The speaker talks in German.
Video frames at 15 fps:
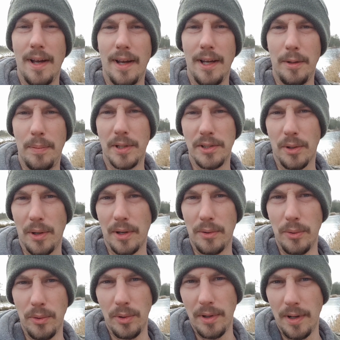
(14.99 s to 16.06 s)
Ich bin's, euer
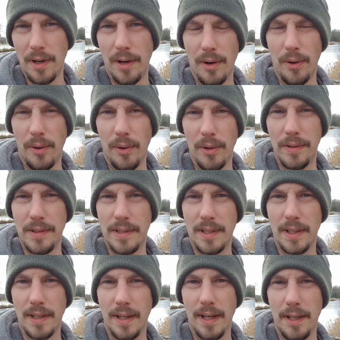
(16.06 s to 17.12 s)
Gü und
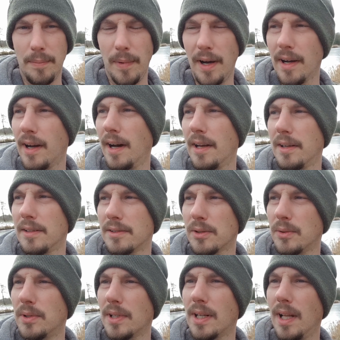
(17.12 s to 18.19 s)
ich mache gerade so
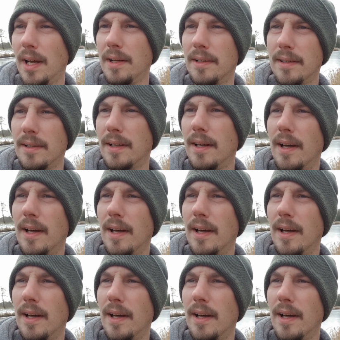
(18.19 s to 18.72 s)
eine kleine